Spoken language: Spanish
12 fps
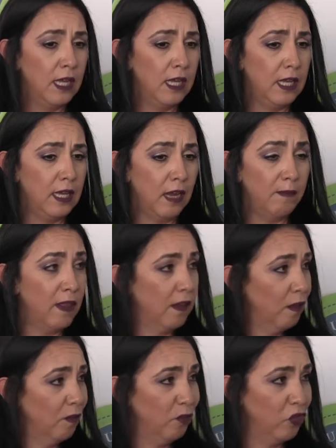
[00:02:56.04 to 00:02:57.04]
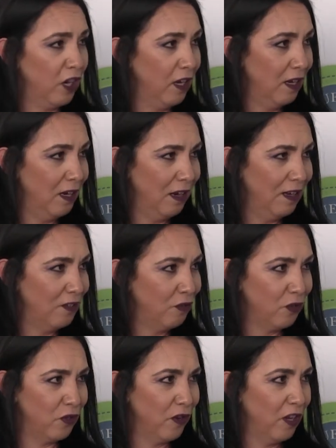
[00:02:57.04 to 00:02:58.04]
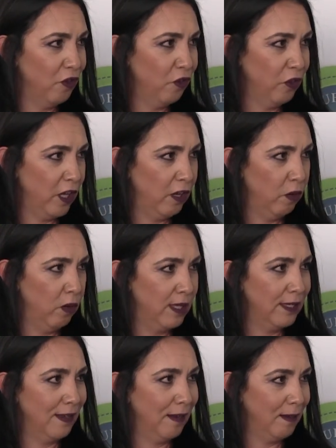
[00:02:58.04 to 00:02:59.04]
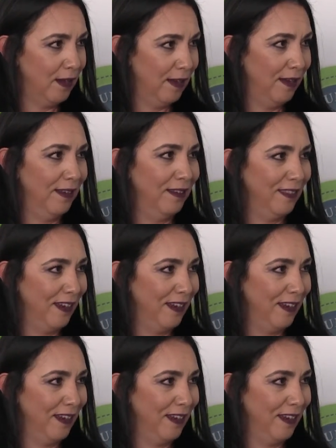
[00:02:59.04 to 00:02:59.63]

y él me ha dejado muy tranquila y la instrucción que yo tengo es trabajar,